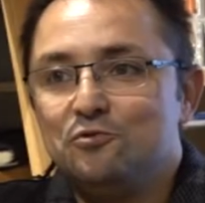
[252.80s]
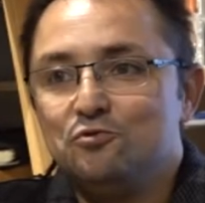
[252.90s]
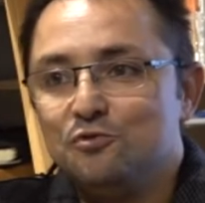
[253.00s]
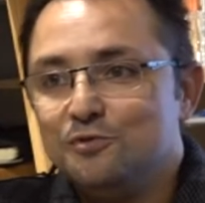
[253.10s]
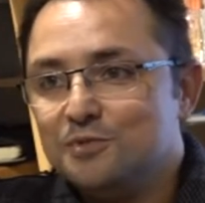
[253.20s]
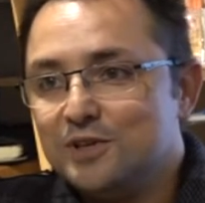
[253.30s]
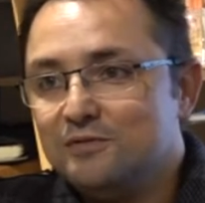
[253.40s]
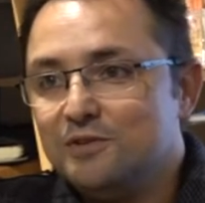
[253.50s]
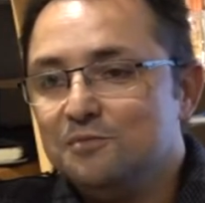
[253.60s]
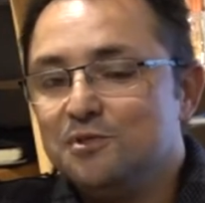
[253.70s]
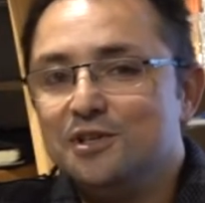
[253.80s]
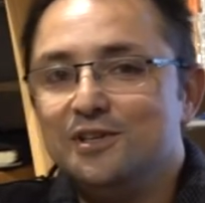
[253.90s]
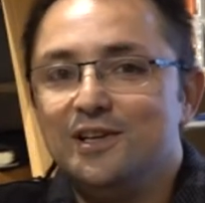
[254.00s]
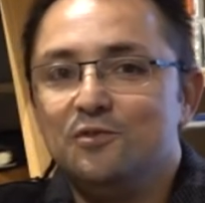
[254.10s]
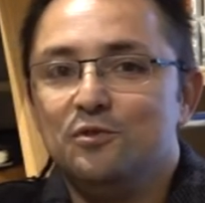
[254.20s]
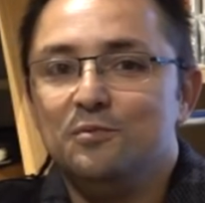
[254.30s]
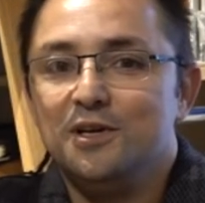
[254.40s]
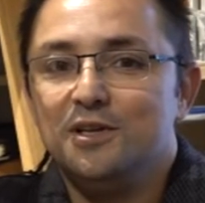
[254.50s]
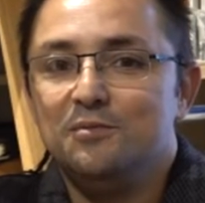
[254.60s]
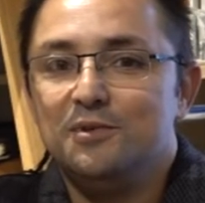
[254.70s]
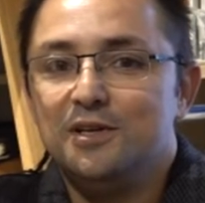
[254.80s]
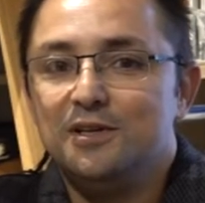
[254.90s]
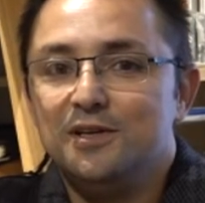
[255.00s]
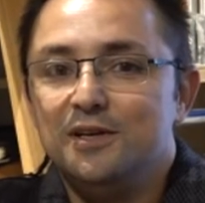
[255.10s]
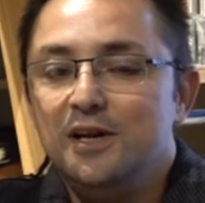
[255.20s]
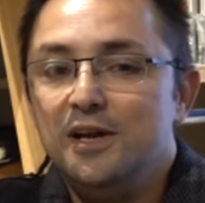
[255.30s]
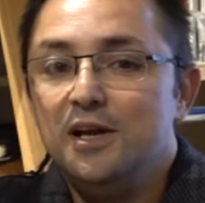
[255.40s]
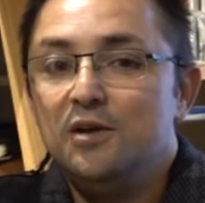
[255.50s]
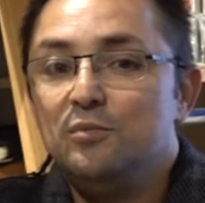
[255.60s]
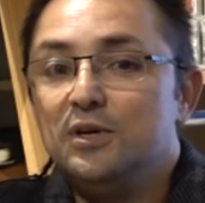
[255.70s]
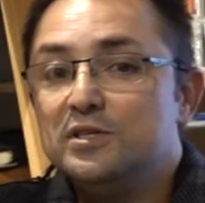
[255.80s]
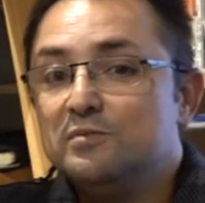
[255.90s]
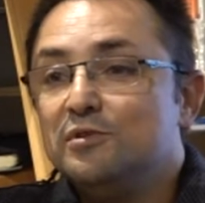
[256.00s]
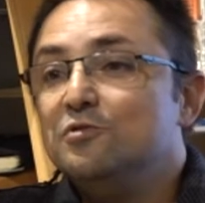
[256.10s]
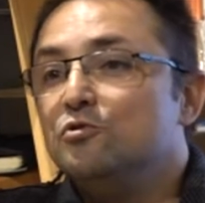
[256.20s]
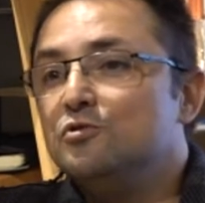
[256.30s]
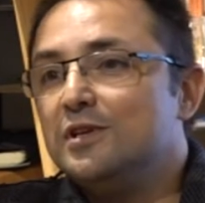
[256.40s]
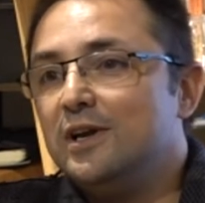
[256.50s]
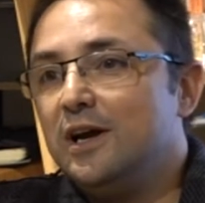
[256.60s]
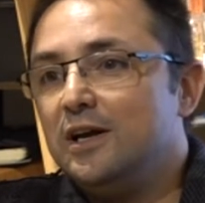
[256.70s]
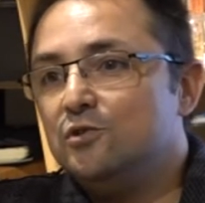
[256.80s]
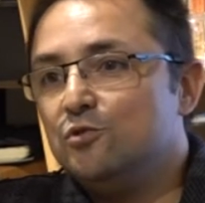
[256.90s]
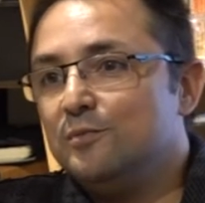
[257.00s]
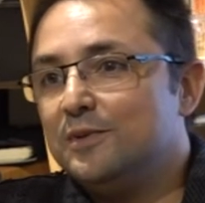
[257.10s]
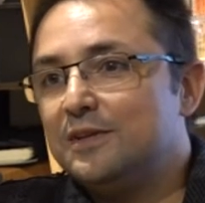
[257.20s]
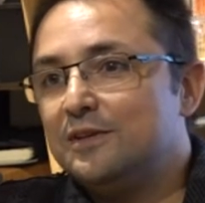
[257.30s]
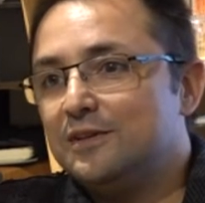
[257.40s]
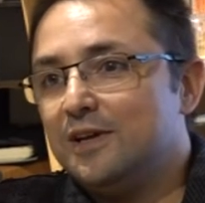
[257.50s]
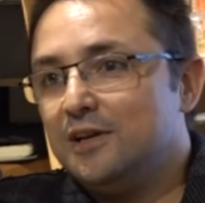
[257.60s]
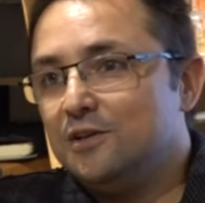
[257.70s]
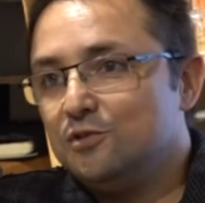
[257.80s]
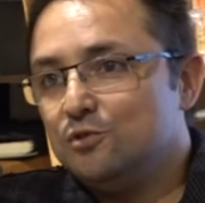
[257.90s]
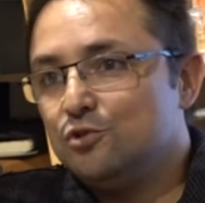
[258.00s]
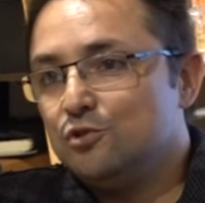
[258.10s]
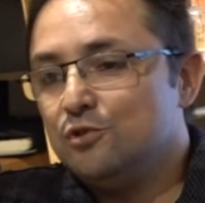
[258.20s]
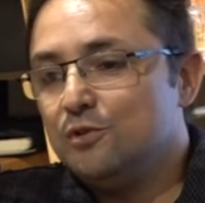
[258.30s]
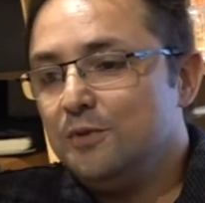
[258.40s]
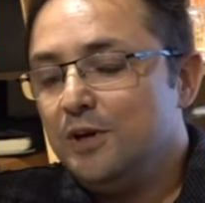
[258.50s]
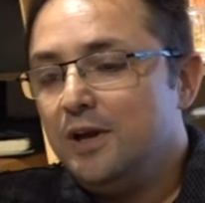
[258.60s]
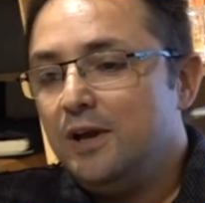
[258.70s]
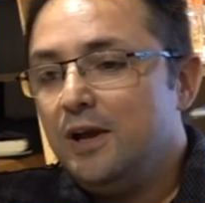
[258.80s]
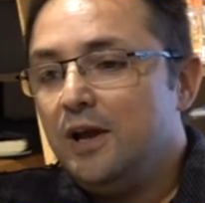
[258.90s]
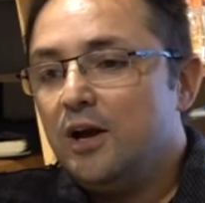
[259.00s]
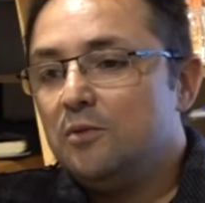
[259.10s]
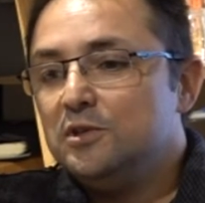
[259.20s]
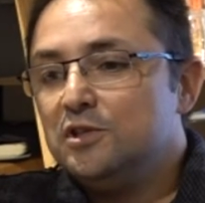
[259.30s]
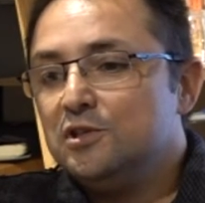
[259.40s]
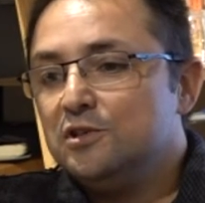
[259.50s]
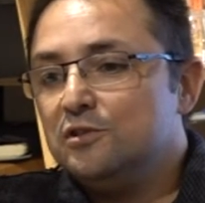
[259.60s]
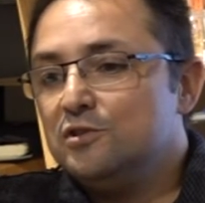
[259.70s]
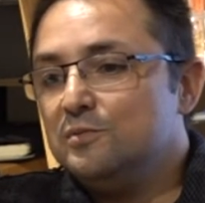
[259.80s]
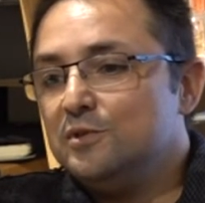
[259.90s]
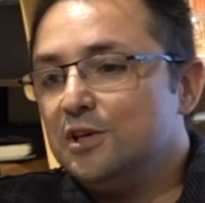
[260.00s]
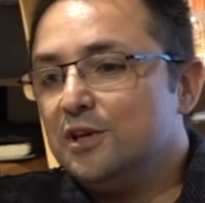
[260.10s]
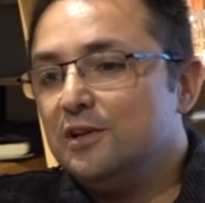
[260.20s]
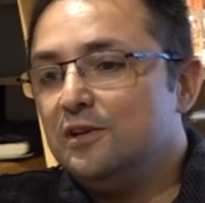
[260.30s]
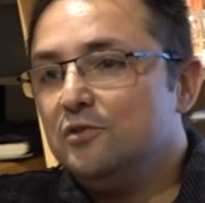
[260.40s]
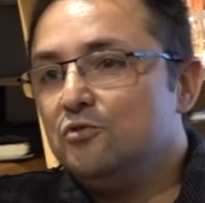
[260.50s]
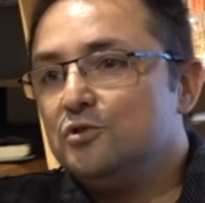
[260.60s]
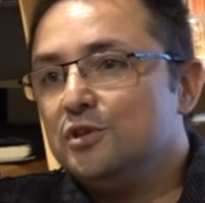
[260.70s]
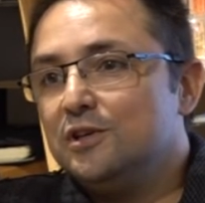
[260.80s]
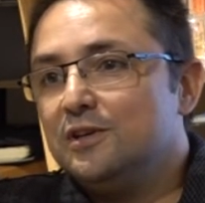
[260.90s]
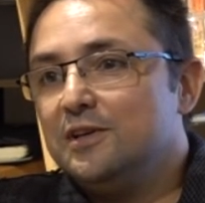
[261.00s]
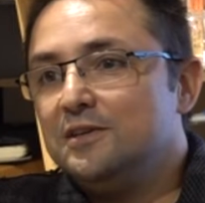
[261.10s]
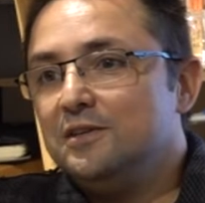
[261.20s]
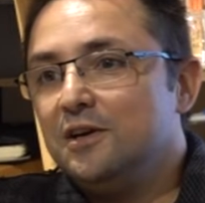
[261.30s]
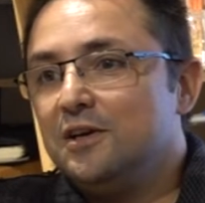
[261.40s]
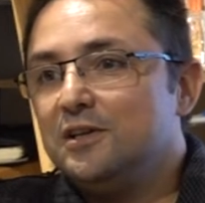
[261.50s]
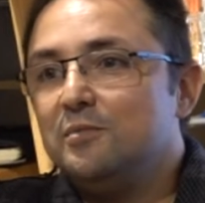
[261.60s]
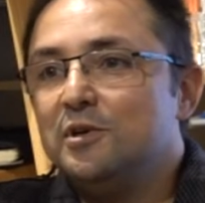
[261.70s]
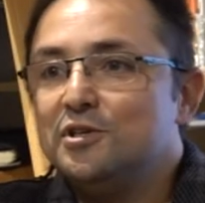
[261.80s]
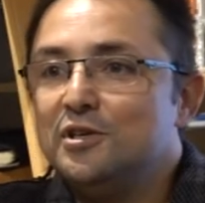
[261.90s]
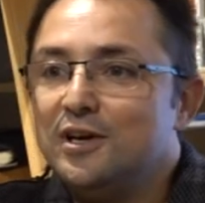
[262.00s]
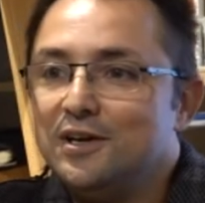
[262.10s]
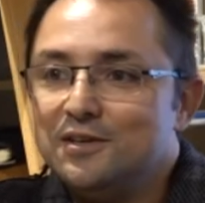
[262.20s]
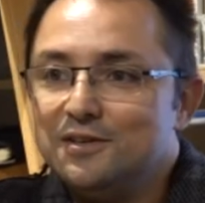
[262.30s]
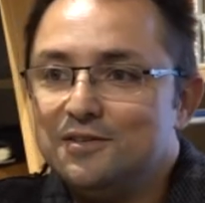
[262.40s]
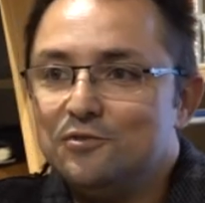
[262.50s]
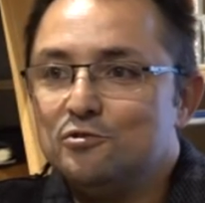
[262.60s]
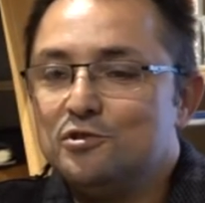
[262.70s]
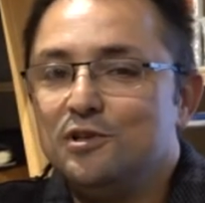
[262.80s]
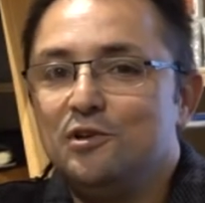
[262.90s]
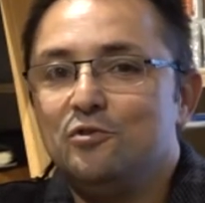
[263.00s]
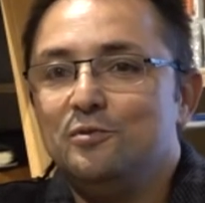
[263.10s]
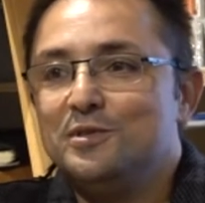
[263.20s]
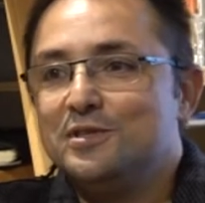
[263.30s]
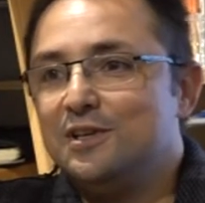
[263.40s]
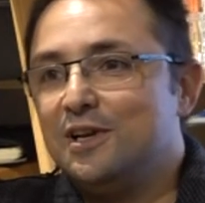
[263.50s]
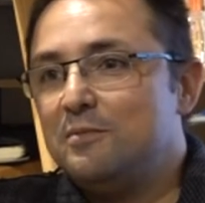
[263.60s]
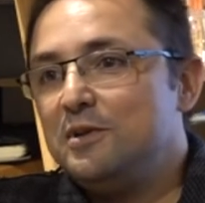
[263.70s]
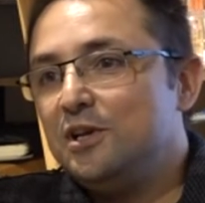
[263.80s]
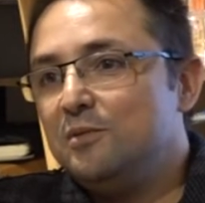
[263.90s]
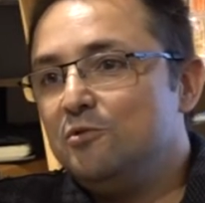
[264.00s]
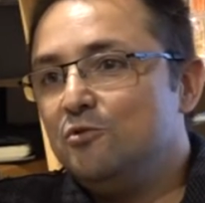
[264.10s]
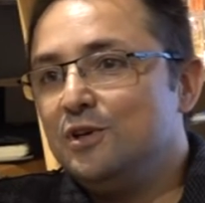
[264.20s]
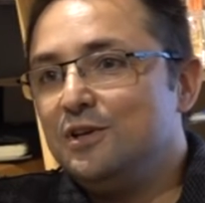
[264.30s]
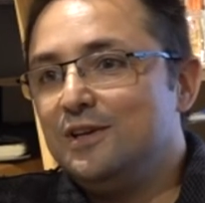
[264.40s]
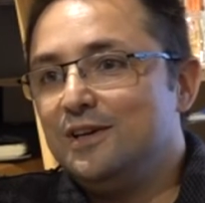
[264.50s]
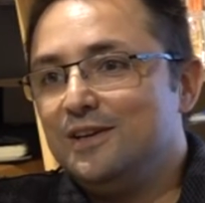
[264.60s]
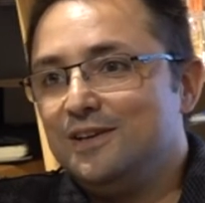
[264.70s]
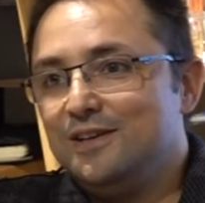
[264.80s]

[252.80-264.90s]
kurduğum, sevdiğim şiirler olmakla birlikte bir kısmının dosyaya ait olmadığını da düşündüm. Ama şaşırtıcı bir şekilde o şiirlerin arada başka dosyalar olmasına rağmen 2012'de